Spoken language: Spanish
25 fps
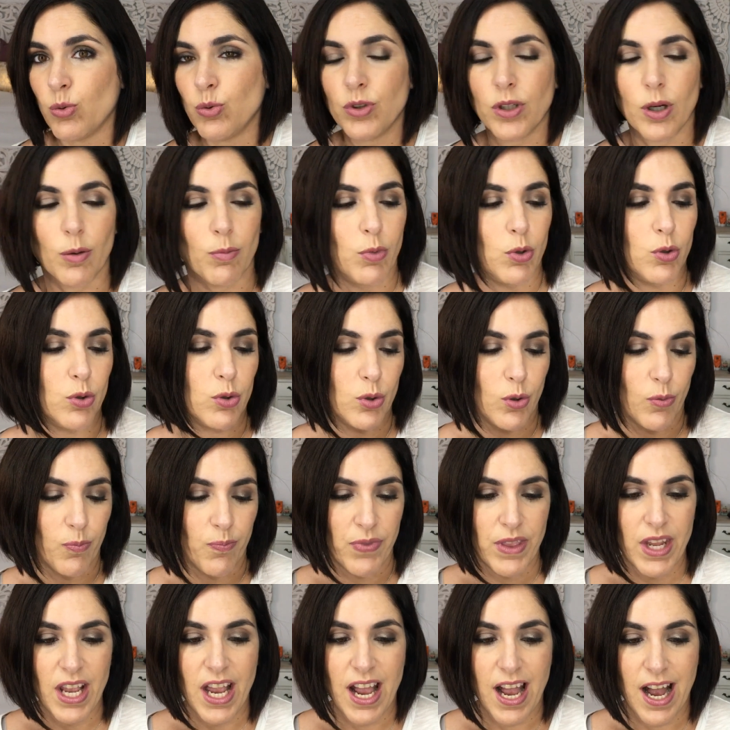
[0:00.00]
gusta un montón.
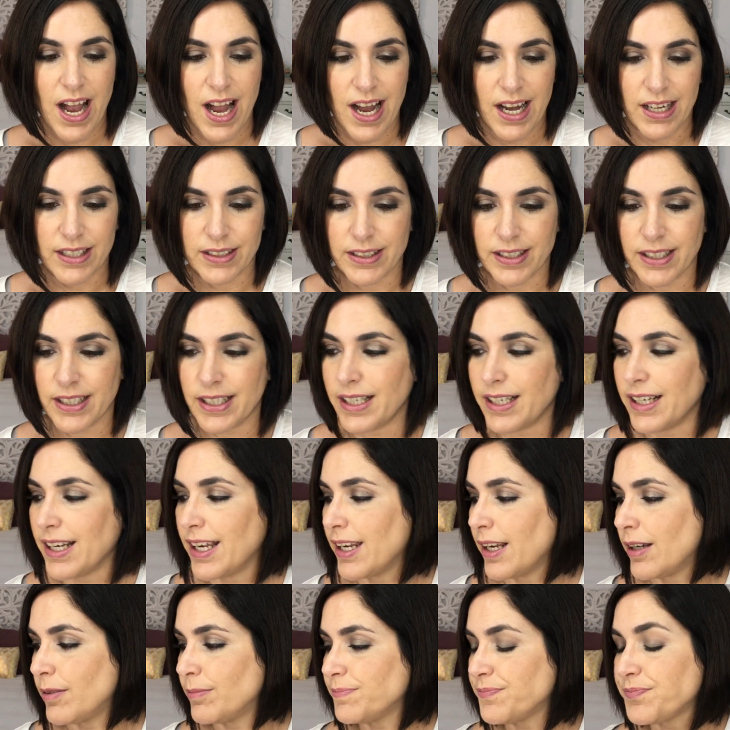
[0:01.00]
Así que
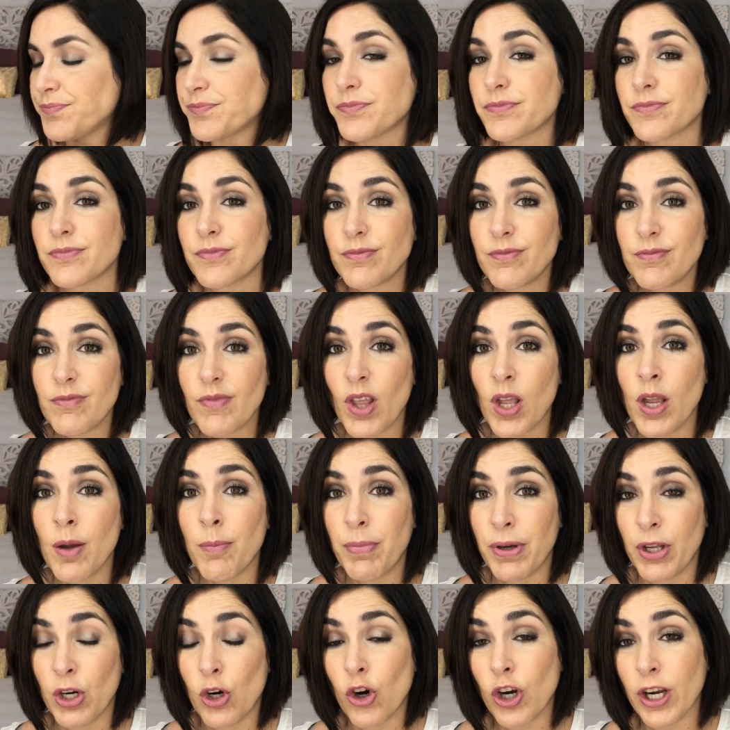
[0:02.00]
nada,
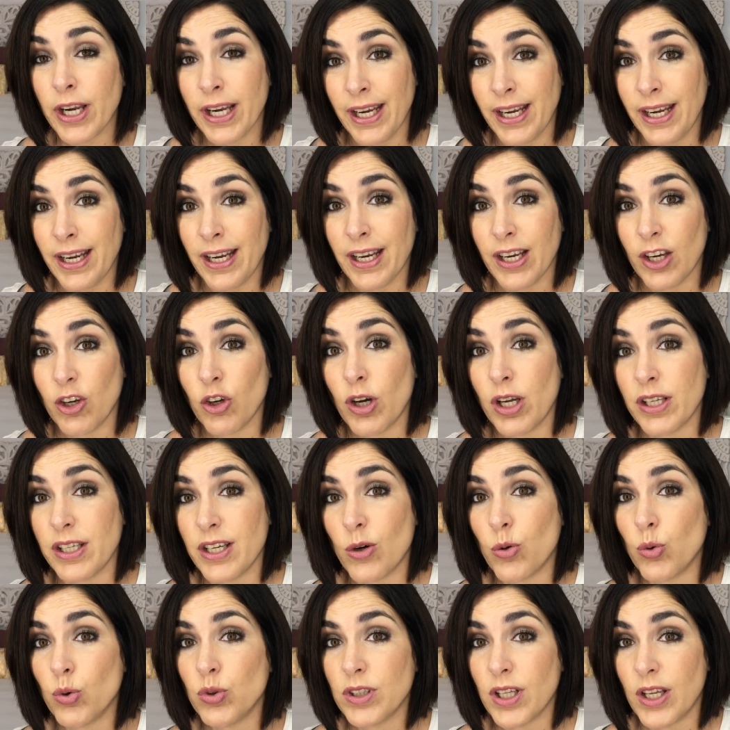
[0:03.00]
espero que, os
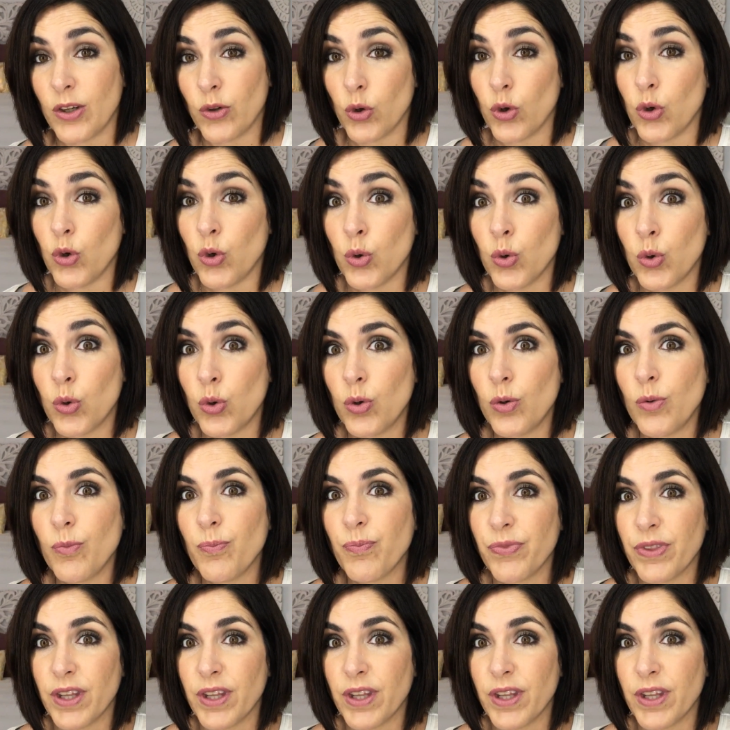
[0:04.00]
haya gustado el look,